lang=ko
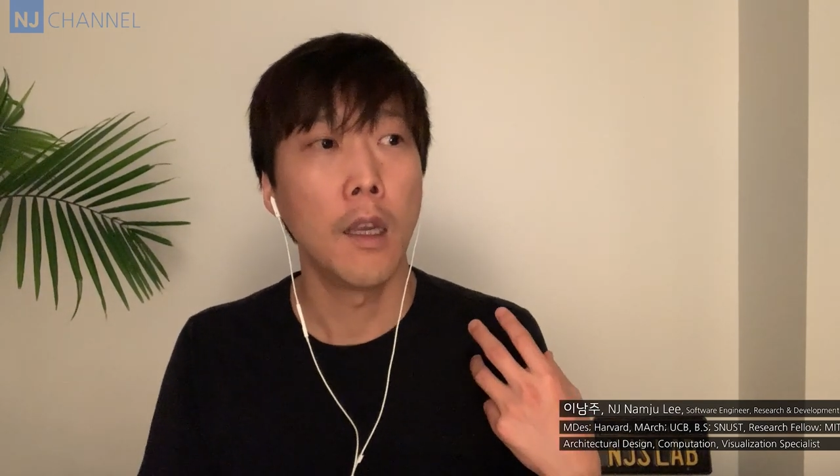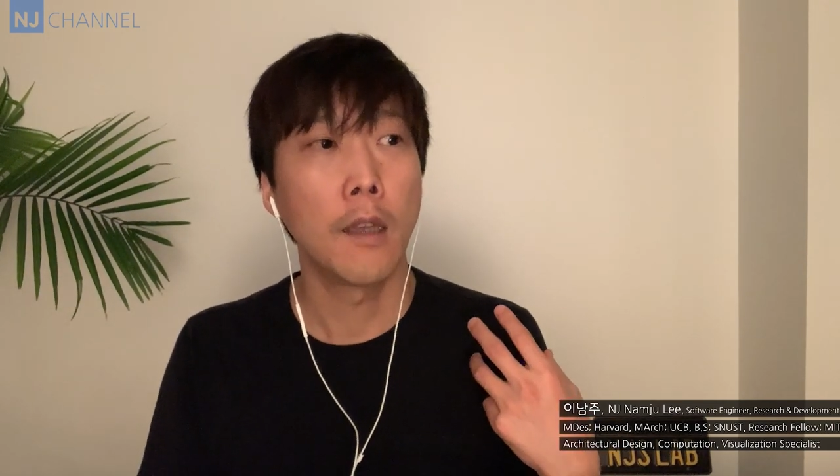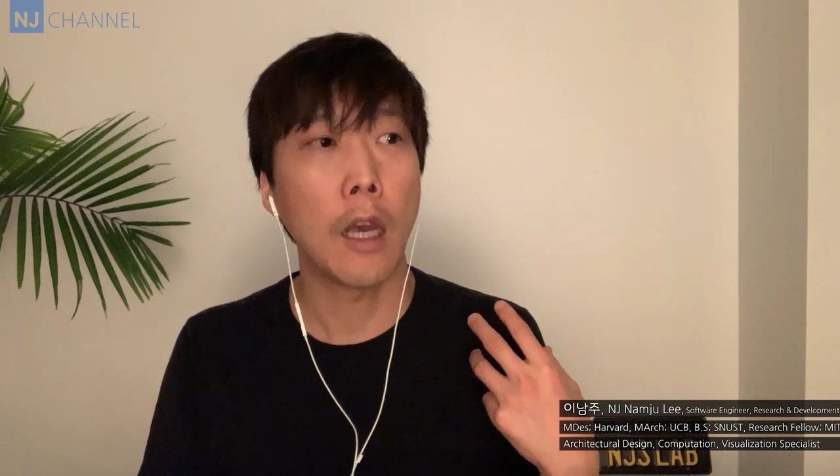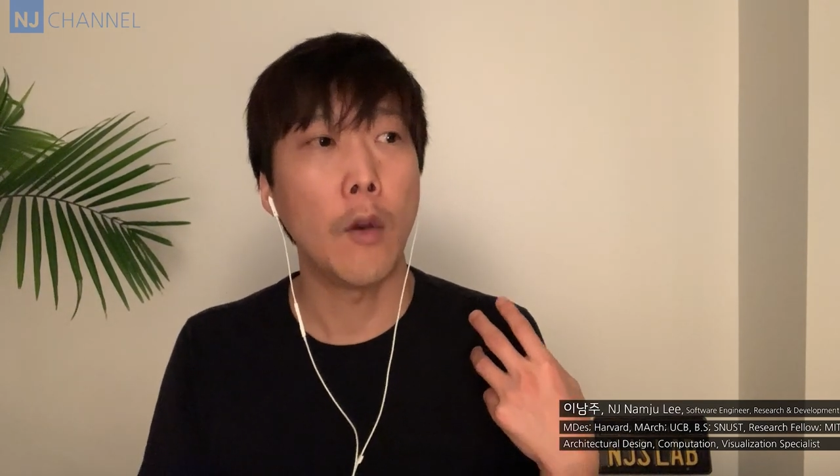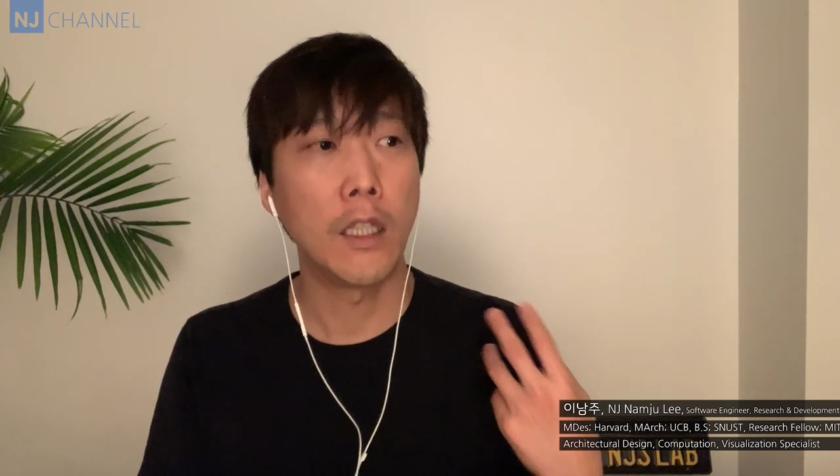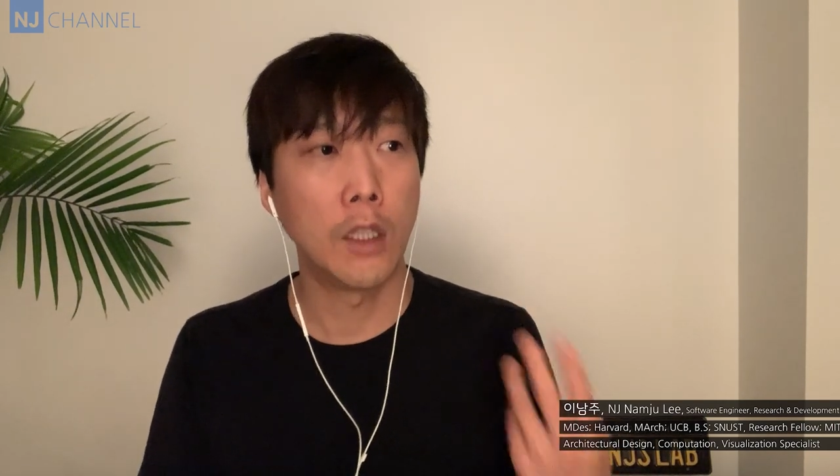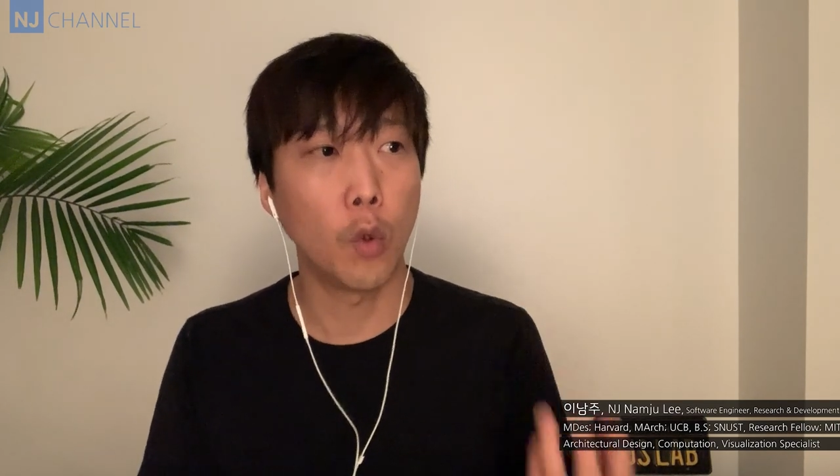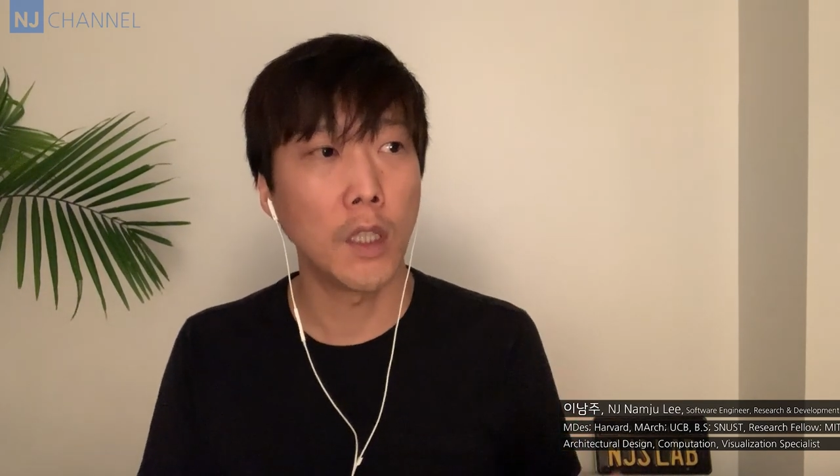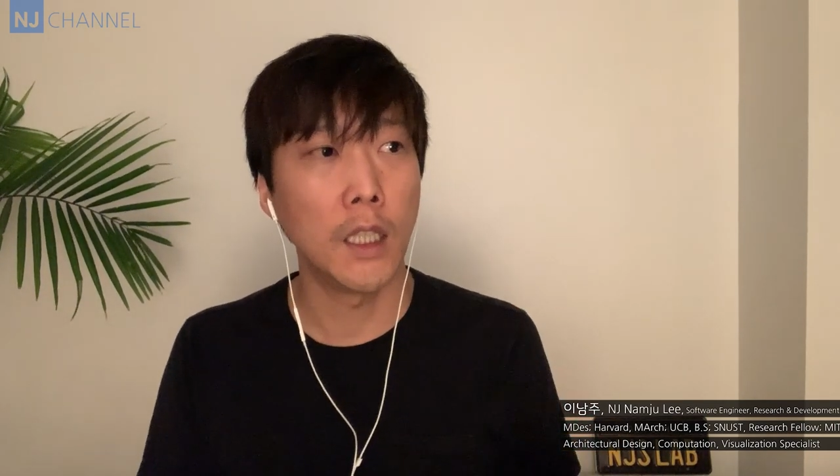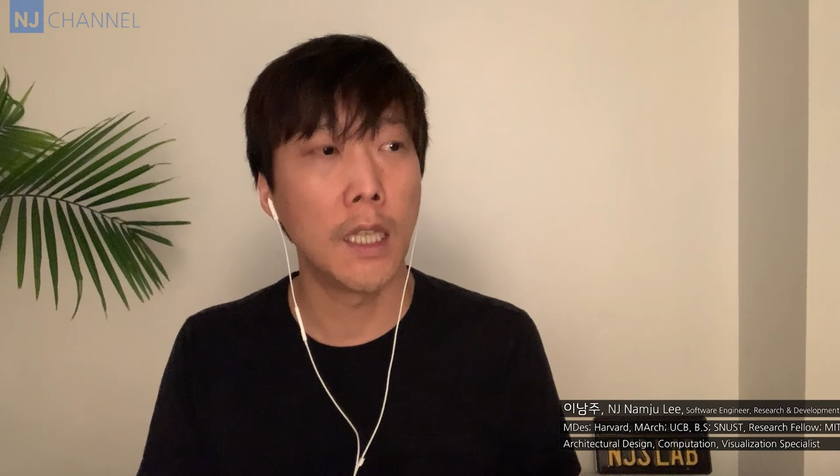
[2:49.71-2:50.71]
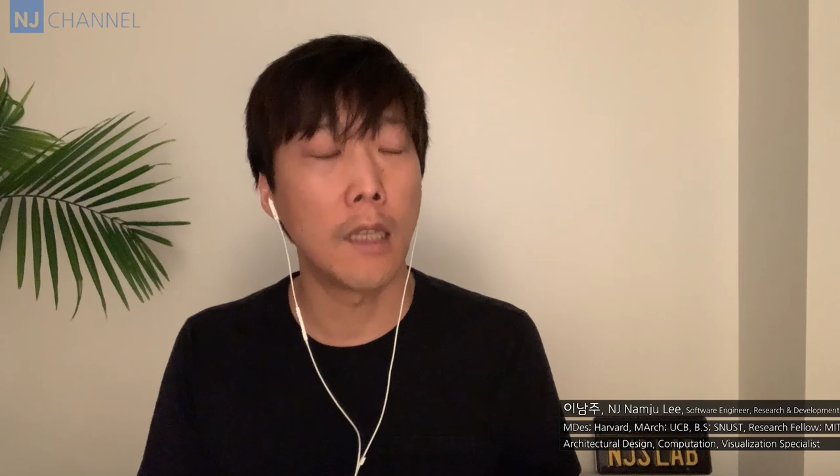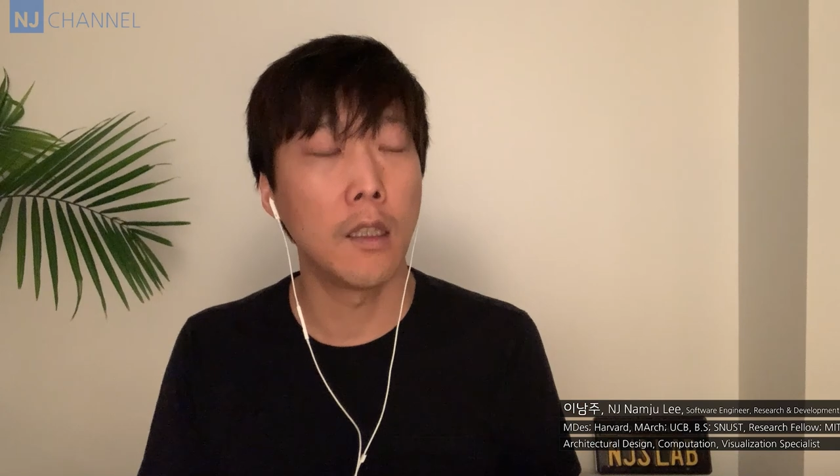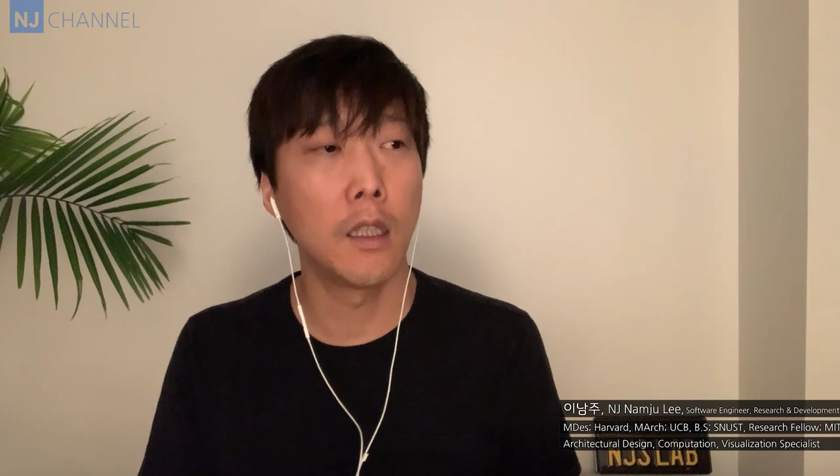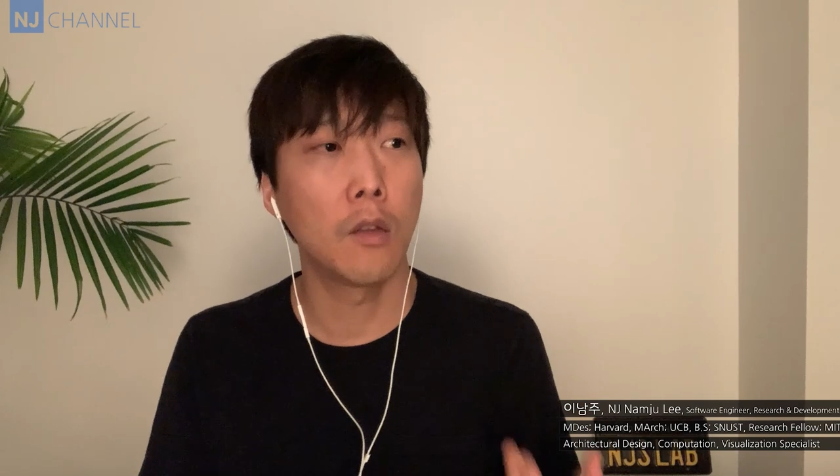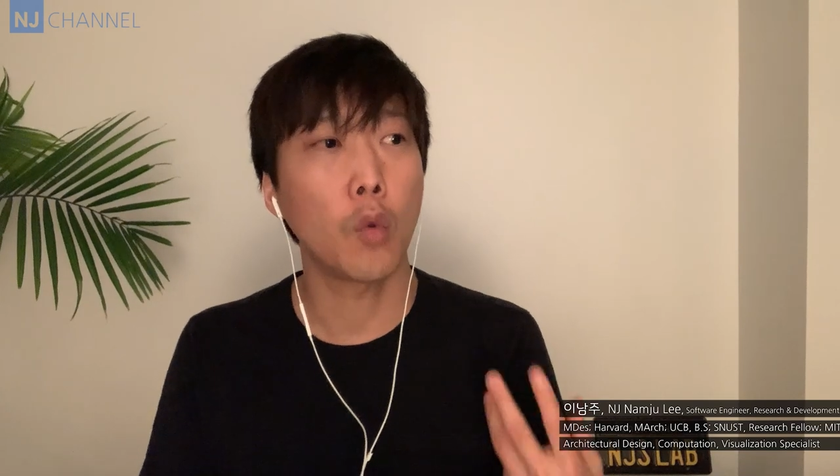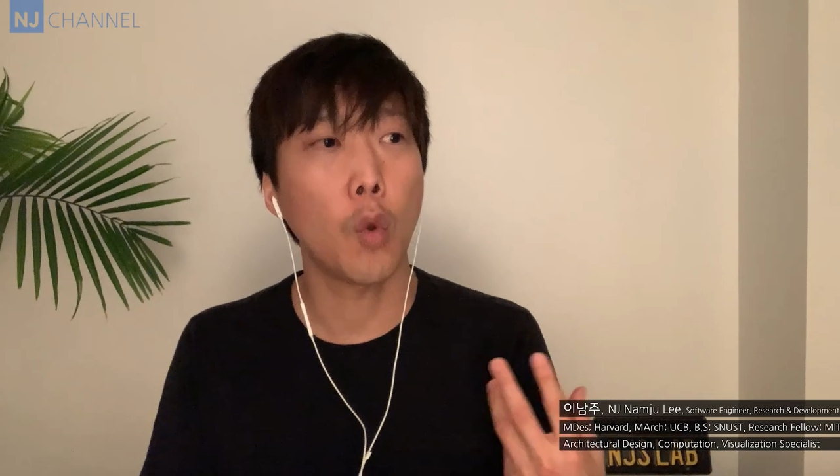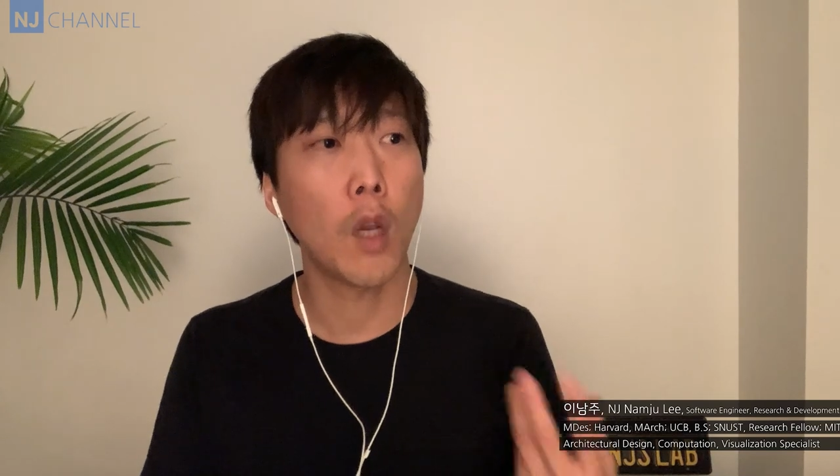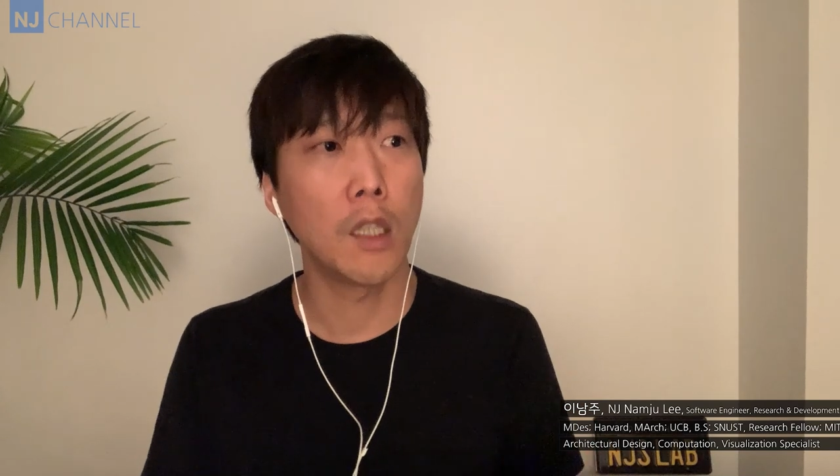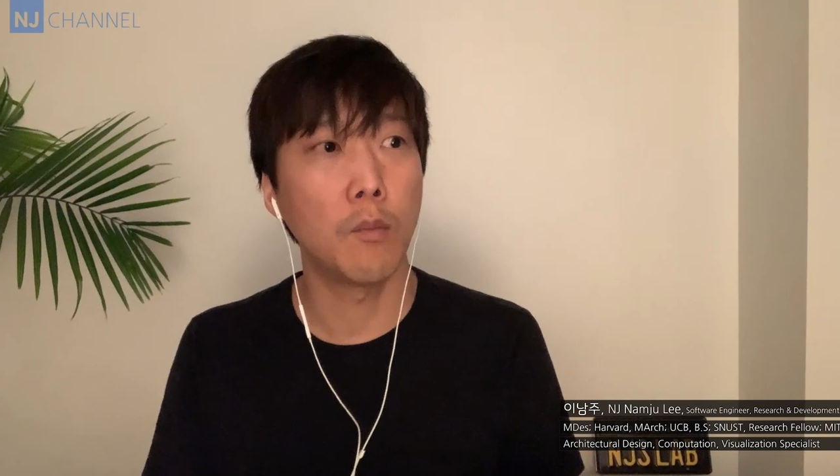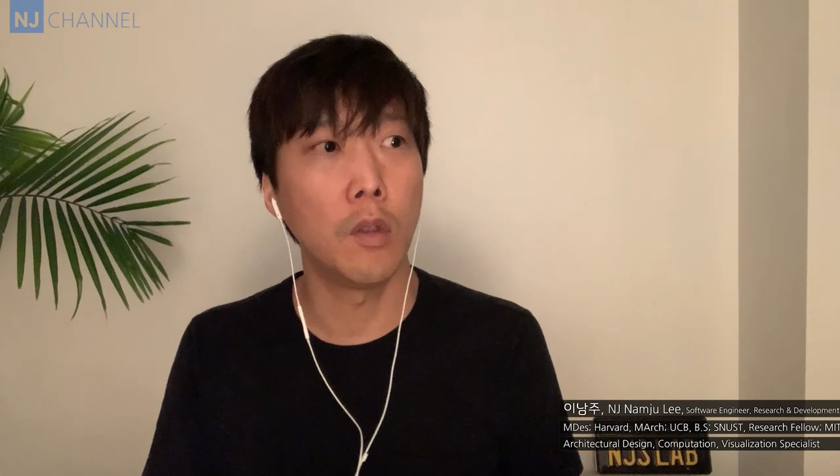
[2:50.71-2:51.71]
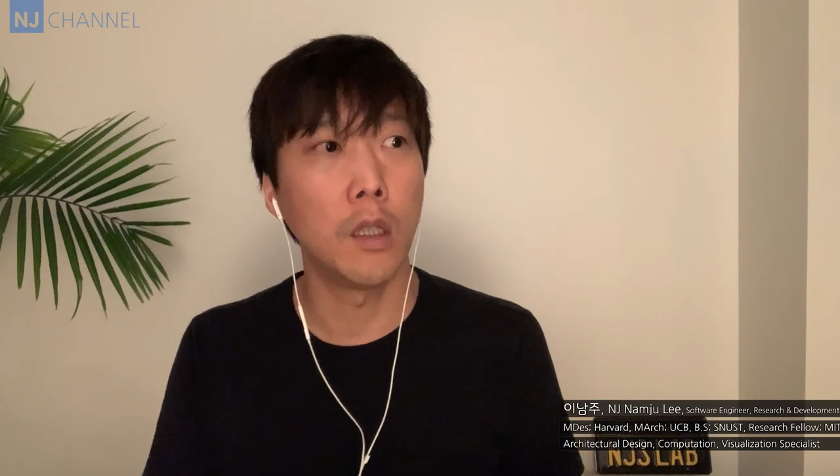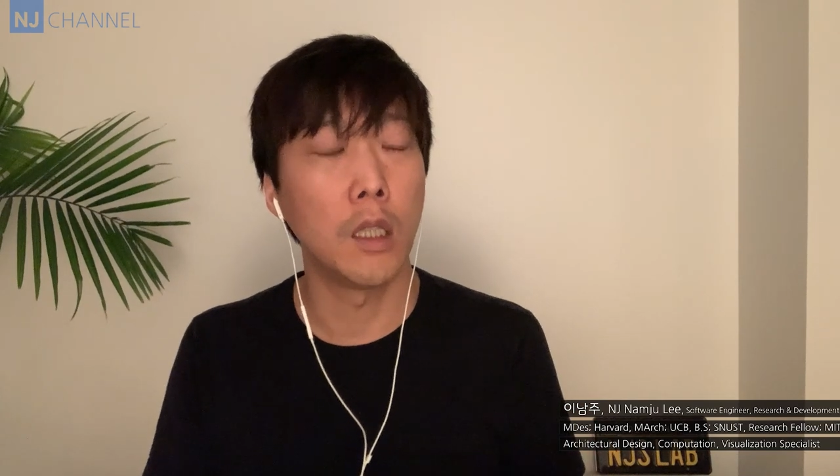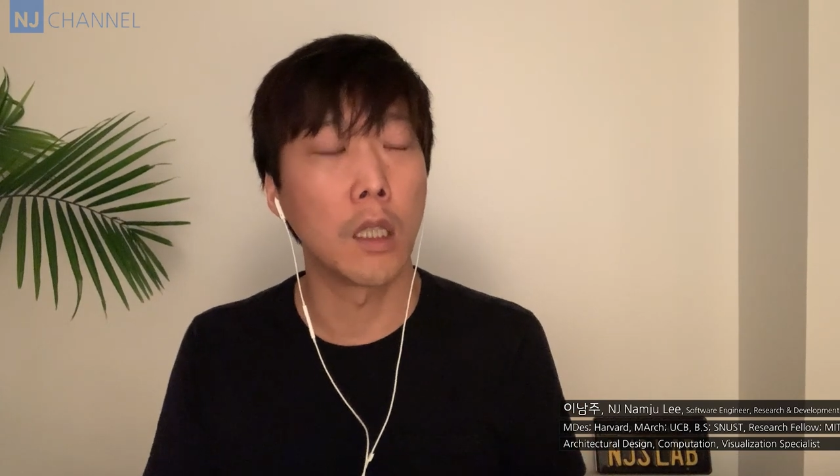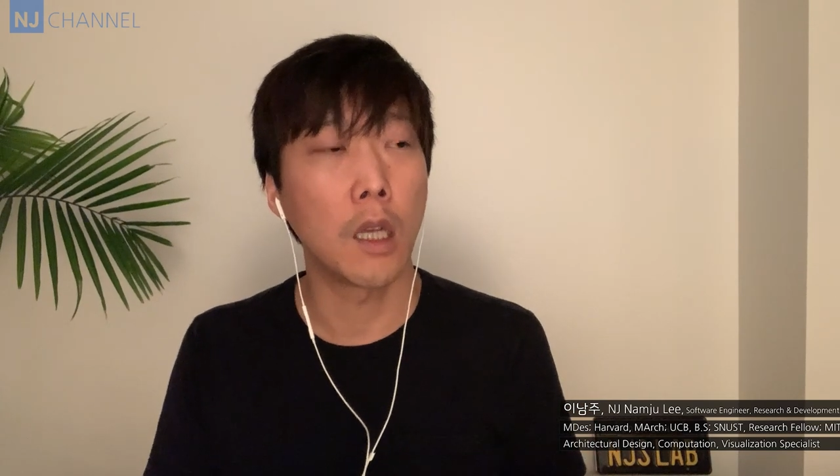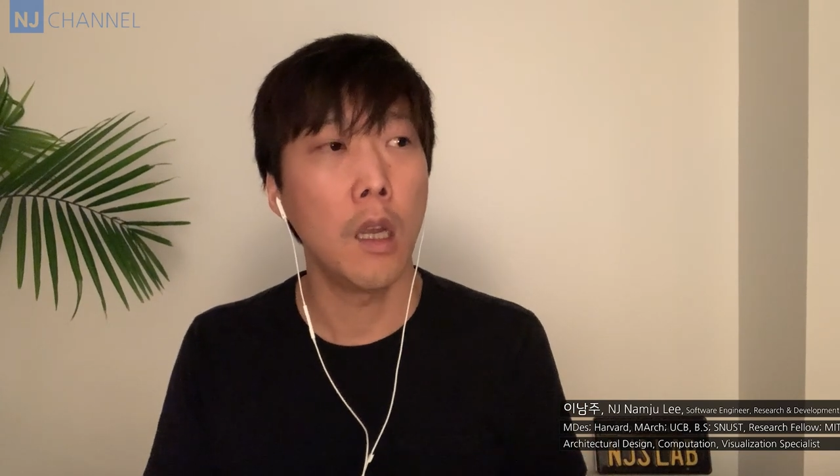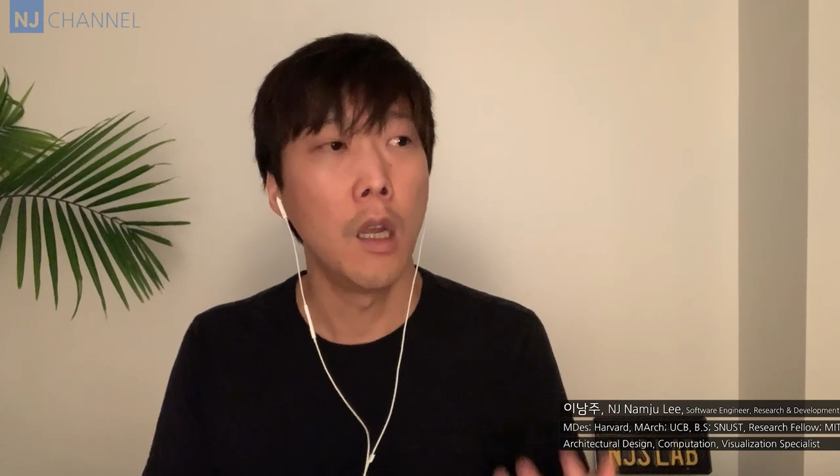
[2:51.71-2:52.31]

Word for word: 사회 지도층이라든지 똑똑하신 분들이니까